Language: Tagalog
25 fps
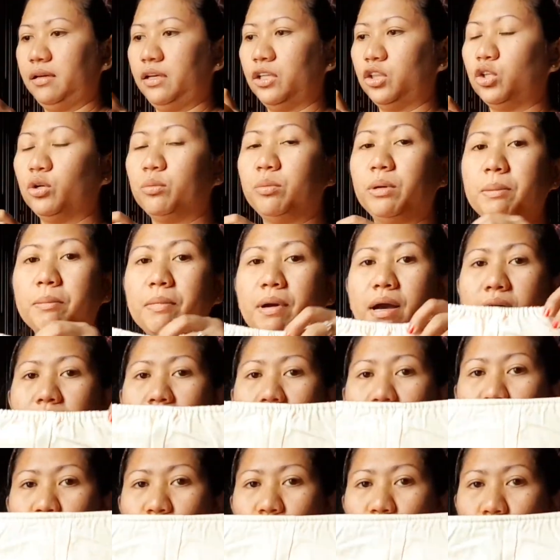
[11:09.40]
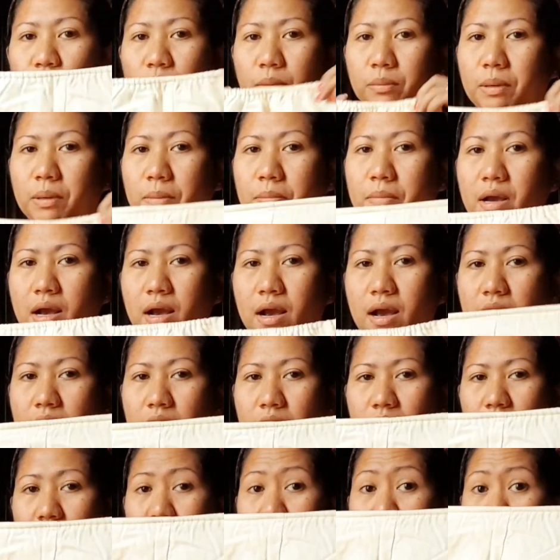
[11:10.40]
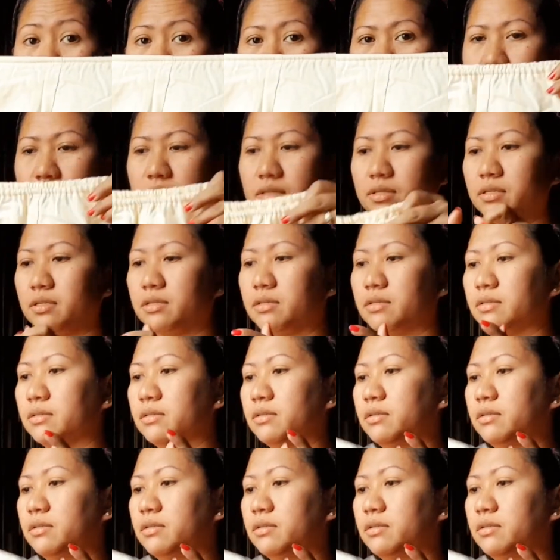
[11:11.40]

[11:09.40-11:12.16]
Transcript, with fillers: Ito may mga ano to, may mga dress.